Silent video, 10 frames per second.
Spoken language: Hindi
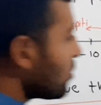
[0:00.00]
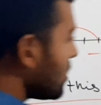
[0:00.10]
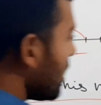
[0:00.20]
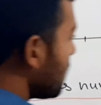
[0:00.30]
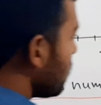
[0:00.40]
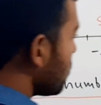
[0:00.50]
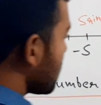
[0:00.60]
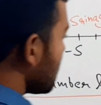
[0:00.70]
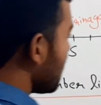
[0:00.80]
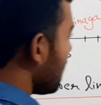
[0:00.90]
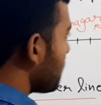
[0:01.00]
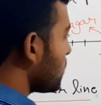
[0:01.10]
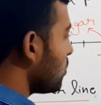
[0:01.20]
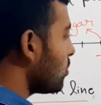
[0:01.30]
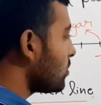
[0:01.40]
क्या नोट करना
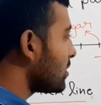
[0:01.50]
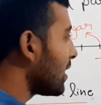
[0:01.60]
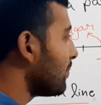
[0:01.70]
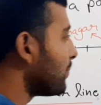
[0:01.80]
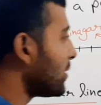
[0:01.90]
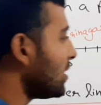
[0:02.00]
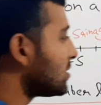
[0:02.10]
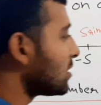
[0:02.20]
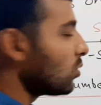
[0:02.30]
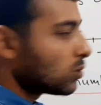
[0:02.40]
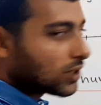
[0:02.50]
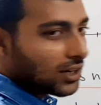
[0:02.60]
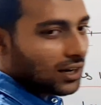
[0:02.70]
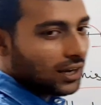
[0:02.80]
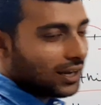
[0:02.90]
आपको टेम्परेचर नोट
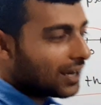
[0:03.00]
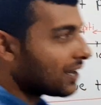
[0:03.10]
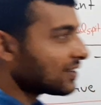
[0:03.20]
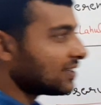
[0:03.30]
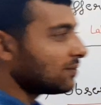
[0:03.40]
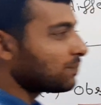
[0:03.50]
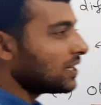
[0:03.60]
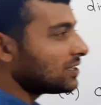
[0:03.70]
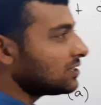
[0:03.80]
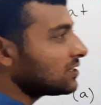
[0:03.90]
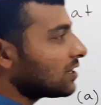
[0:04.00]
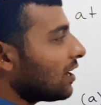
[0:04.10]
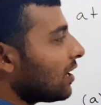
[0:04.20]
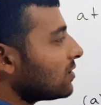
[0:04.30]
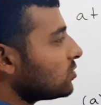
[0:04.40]
करना है किन प्लेसेस का
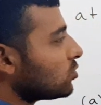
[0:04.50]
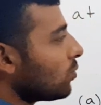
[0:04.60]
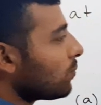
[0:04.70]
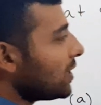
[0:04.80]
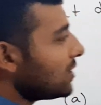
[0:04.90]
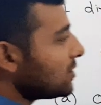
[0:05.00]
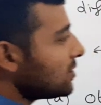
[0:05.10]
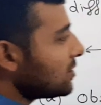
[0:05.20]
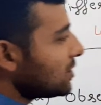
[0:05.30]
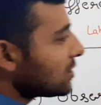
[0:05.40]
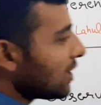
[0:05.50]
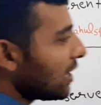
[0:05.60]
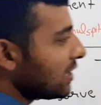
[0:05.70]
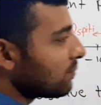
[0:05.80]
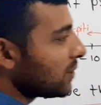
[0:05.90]
जो प्लेसेस इस
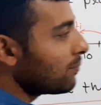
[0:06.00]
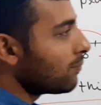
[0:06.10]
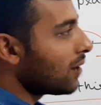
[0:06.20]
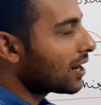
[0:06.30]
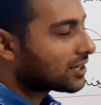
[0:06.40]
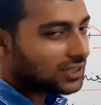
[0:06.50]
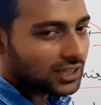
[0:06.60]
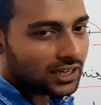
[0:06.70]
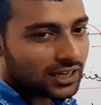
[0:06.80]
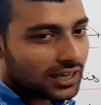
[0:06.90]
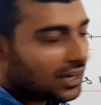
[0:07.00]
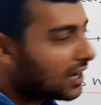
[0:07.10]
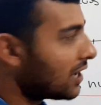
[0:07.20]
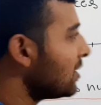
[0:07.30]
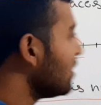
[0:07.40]
लाइन पे मार्क किए गए हैं